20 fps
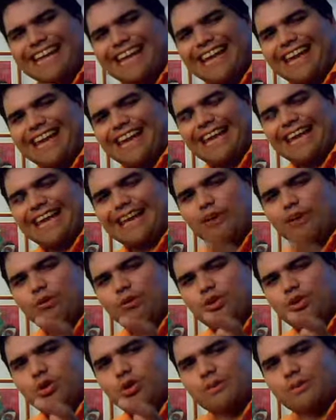que eh,
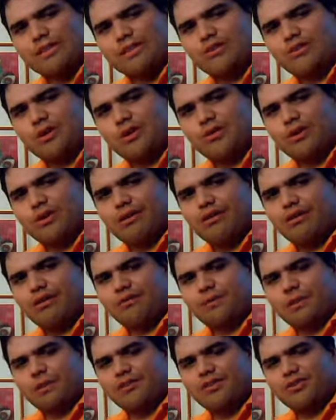cuando comenzó a jugar
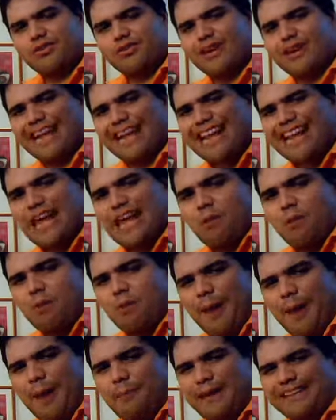golf profesional,
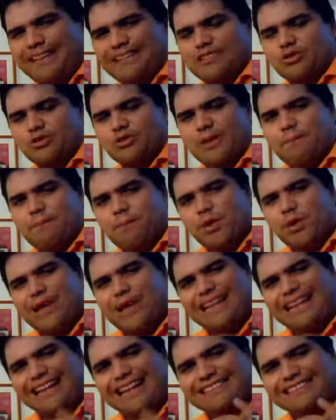buena parte de su
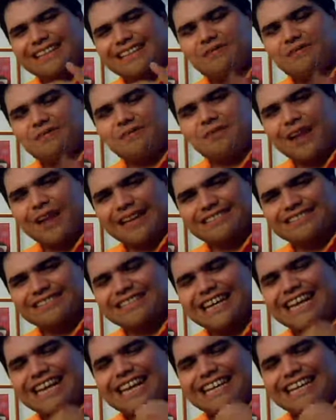temporada la hacía en
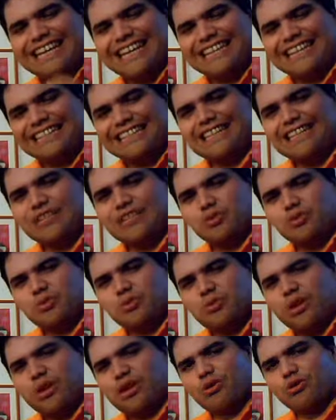Francia y allí
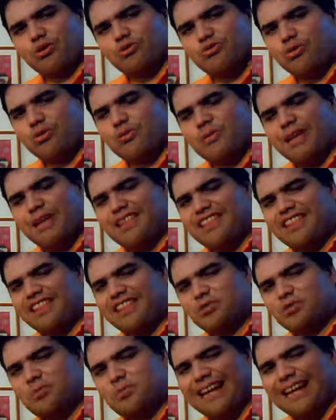tomó la costumbre
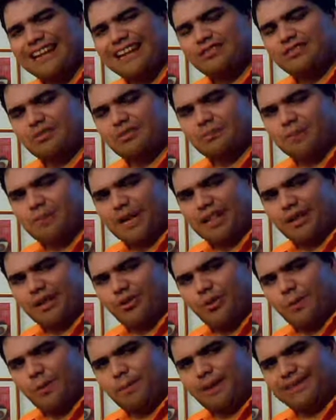de tomarse un par de
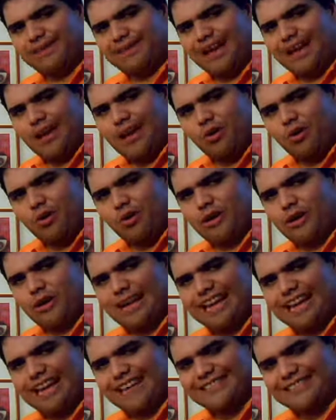copas con
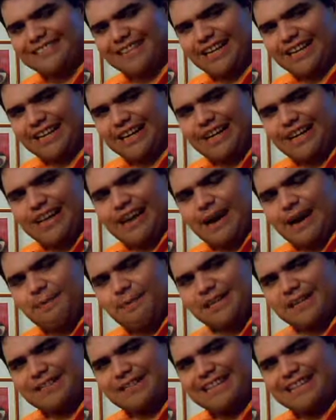la cena. A
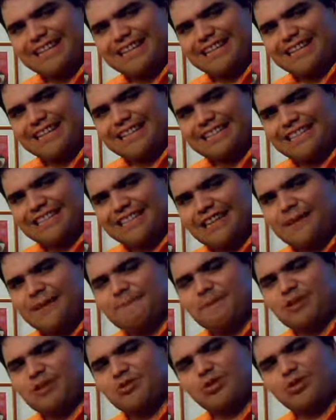partir de allí
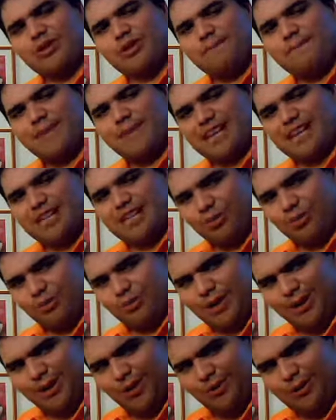empezó también a
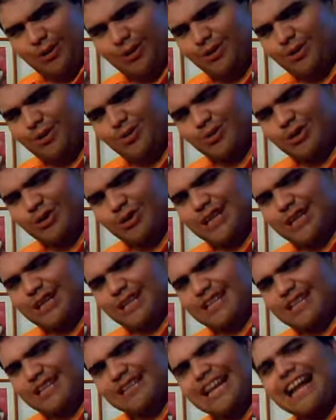descubrir los vinos de su tierra
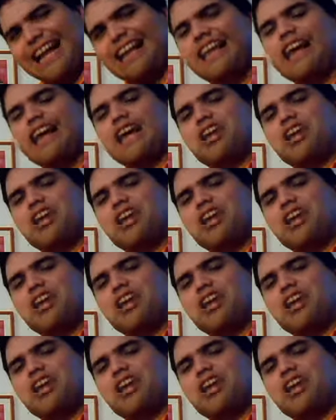natal,